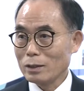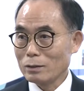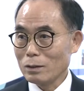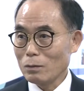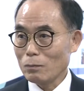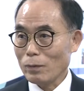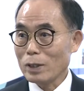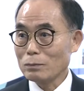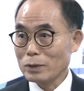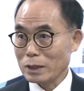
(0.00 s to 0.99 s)
이를
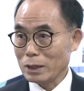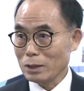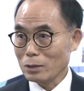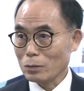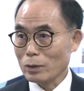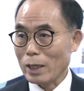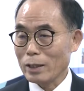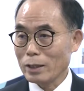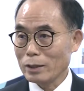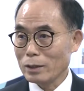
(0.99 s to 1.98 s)
5G 또는
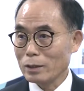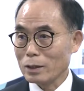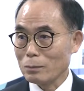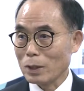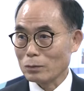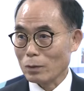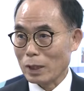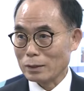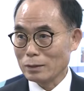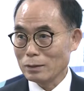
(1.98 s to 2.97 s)
AI를 기반으로
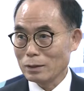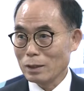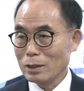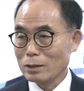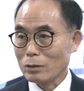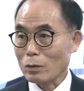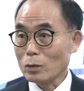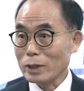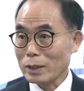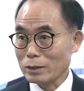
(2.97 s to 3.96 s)
하는 여러
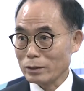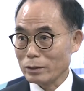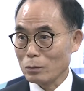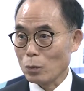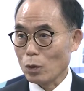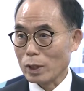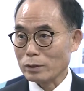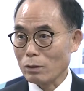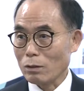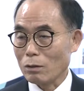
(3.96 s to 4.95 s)
콘텐츠들을
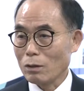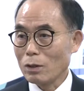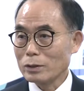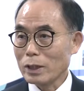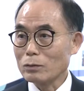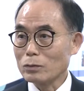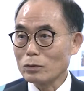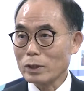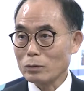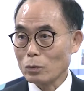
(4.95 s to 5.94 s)
모아서 새로운
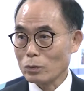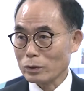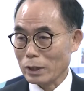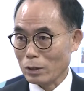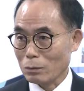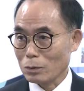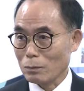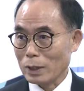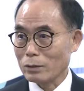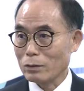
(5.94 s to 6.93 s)
성장 동력
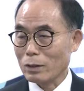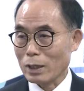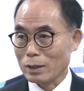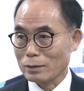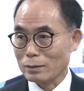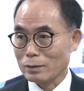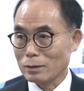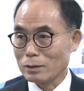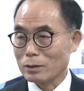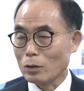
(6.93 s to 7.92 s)
산업으로 만들어 나가는
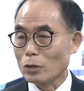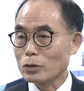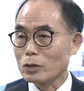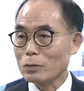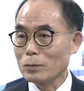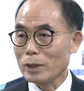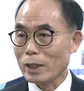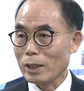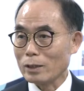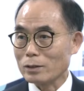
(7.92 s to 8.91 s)
그 거점이
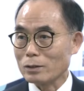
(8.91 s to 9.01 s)
되겠습니다.